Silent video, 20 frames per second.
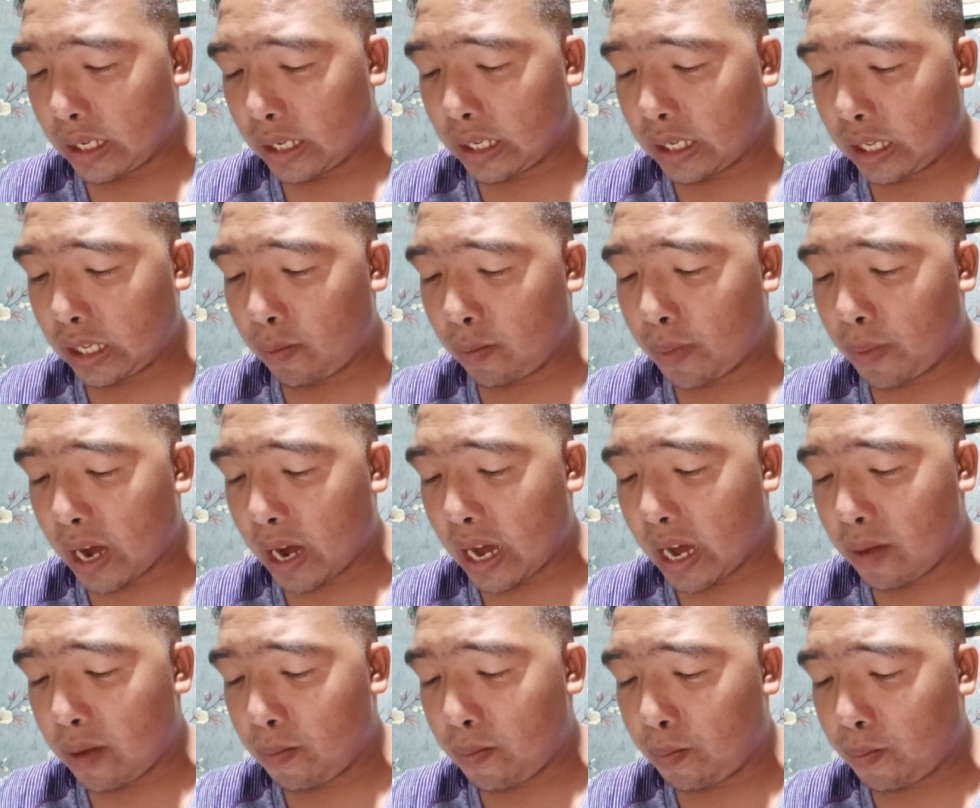
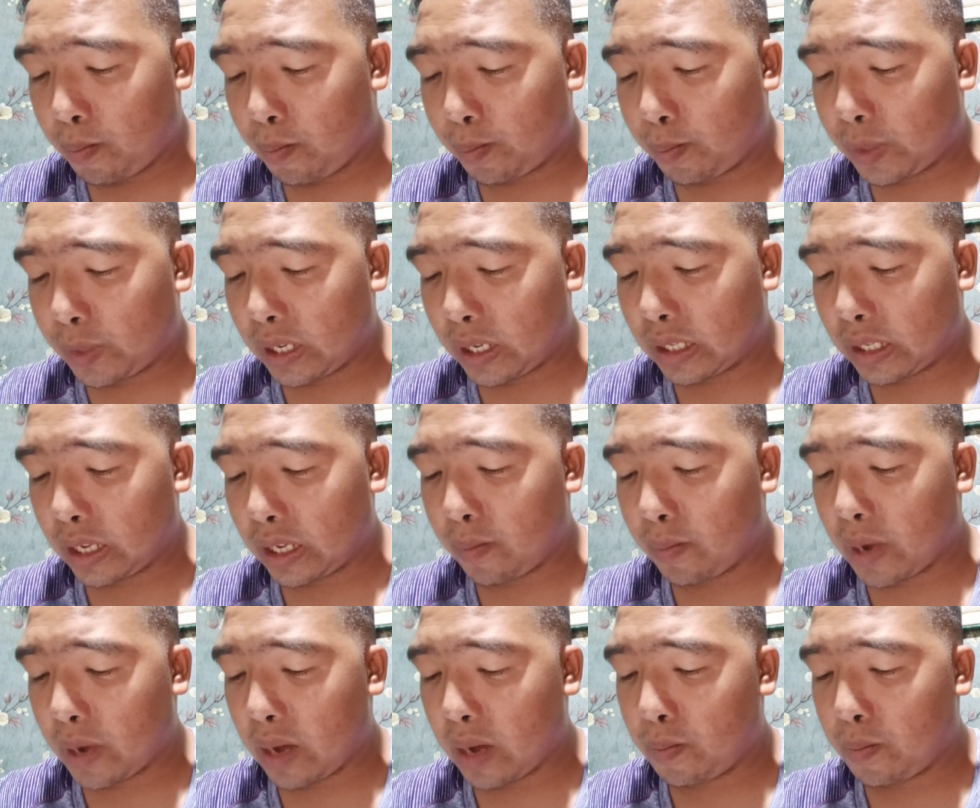65,
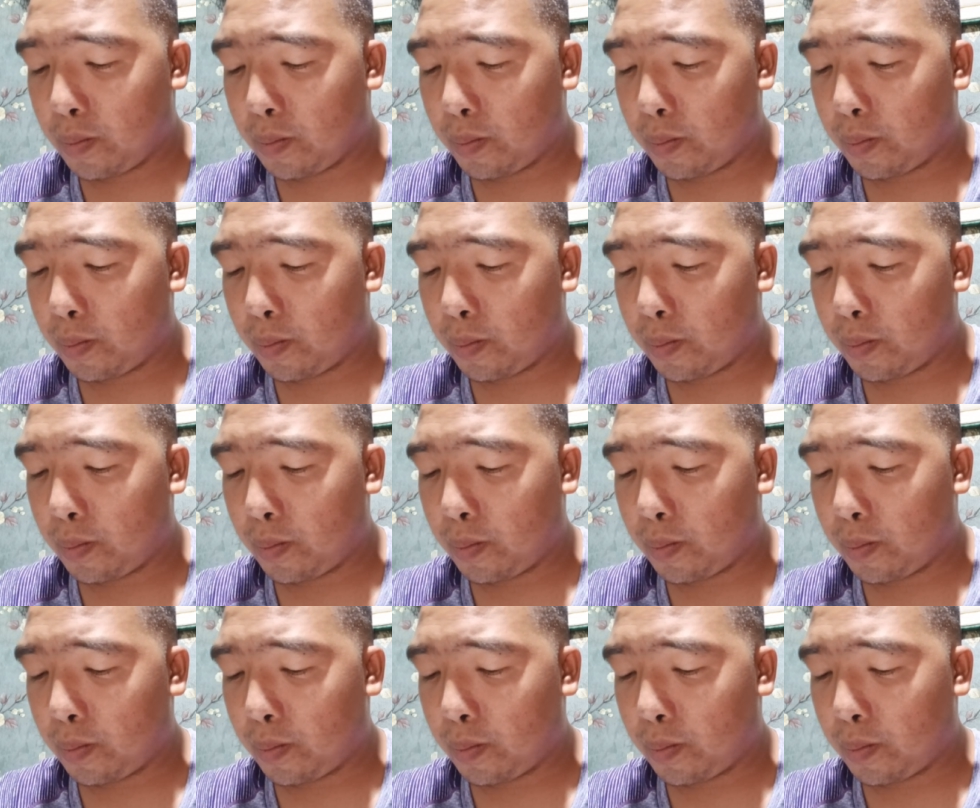65,